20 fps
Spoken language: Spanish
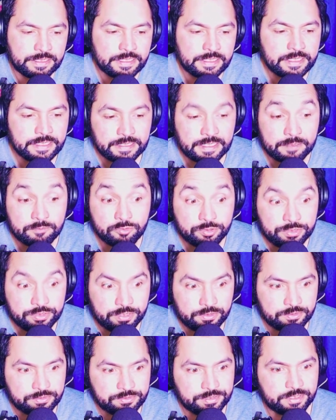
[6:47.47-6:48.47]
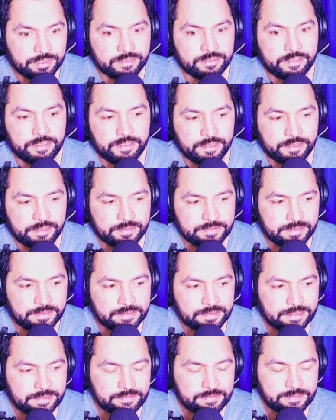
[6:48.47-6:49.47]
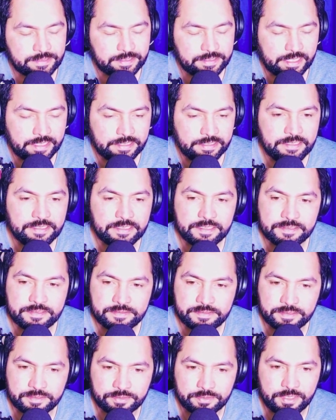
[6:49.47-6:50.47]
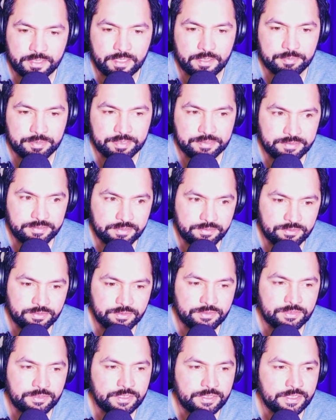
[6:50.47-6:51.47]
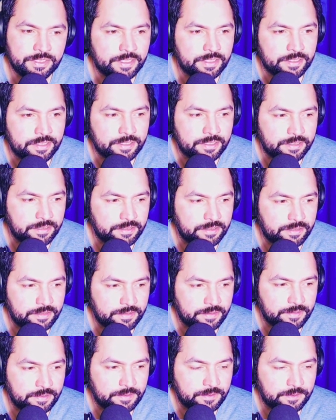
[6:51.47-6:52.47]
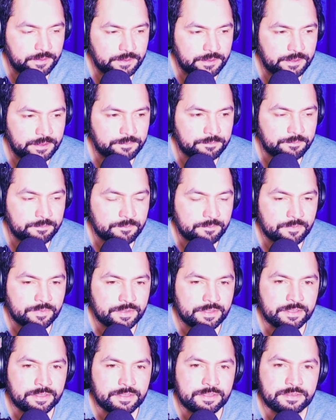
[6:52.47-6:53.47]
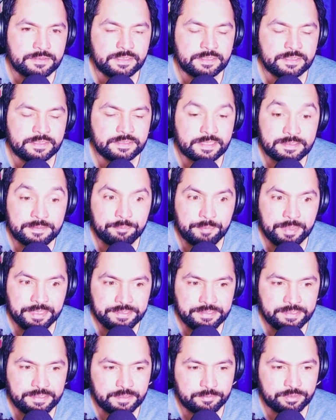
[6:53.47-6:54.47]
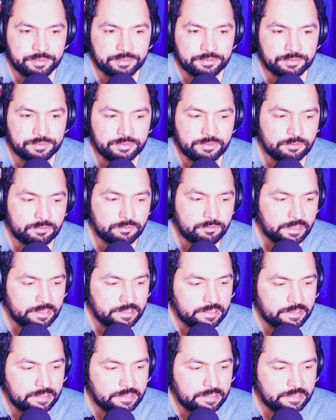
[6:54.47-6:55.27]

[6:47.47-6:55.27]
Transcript: que han mostrado cierta cierta cercanía, cierta apreciación y cierta simpatía por esto, y lo cual